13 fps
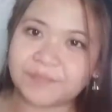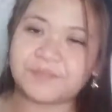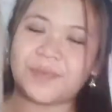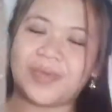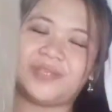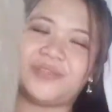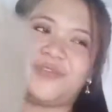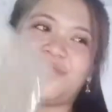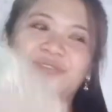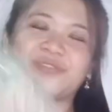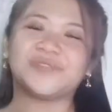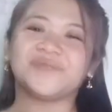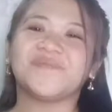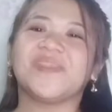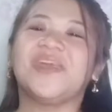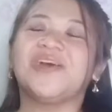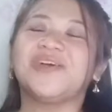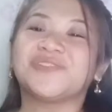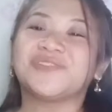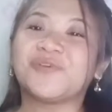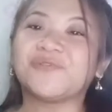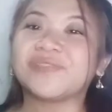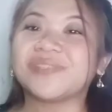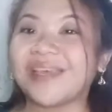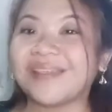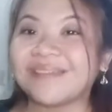pesos. So,
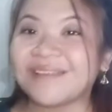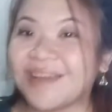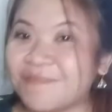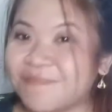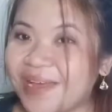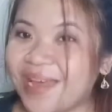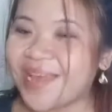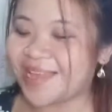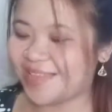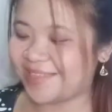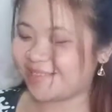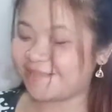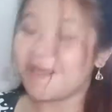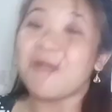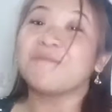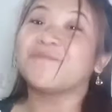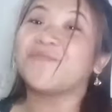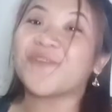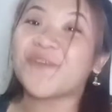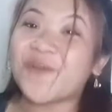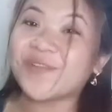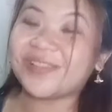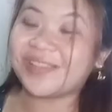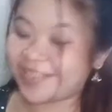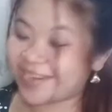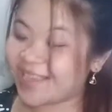san ka pa? For
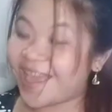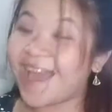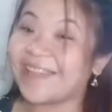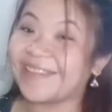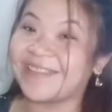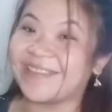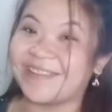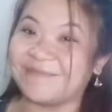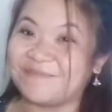only 300